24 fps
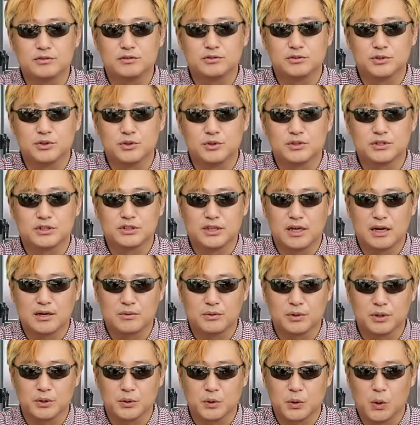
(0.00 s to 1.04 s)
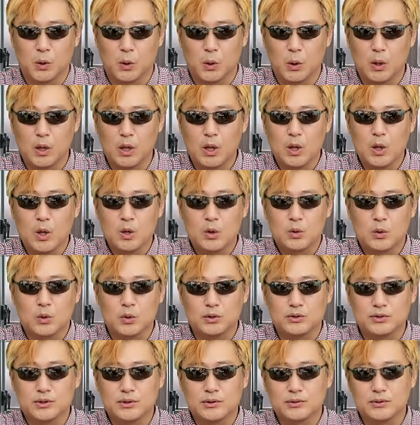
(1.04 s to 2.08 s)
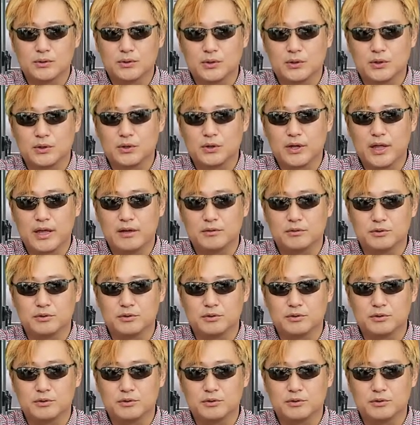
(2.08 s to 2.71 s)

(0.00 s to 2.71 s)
운동들을 하고 있고 그 정도의